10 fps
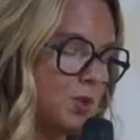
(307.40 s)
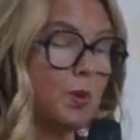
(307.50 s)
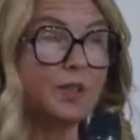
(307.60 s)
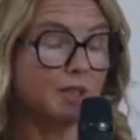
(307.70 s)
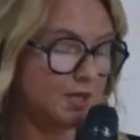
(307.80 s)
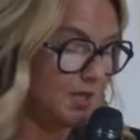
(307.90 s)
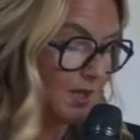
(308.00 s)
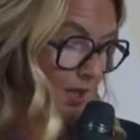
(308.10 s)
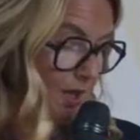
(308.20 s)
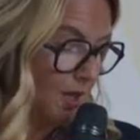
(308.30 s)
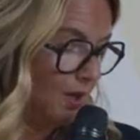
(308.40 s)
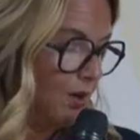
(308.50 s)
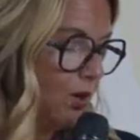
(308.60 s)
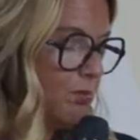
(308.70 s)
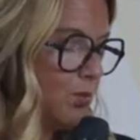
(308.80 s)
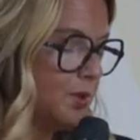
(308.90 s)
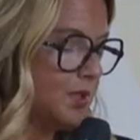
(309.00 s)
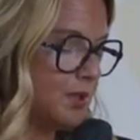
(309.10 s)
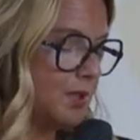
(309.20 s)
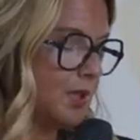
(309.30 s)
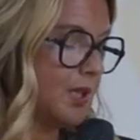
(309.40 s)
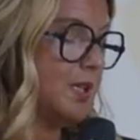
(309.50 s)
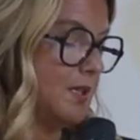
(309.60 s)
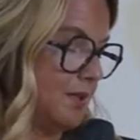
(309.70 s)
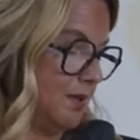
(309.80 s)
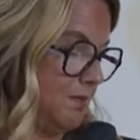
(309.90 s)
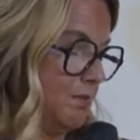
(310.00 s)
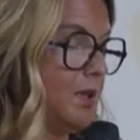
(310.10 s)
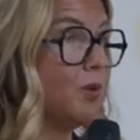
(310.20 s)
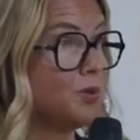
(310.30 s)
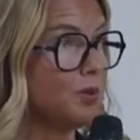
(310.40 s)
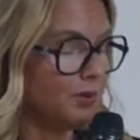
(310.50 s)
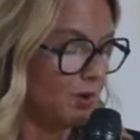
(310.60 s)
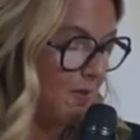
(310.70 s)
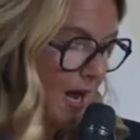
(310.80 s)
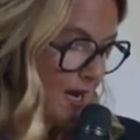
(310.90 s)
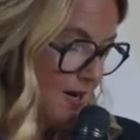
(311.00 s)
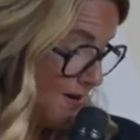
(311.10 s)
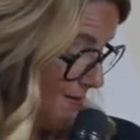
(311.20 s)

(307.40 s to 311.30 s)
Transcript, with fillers: soins critiques en mode crise, mais en temps normal,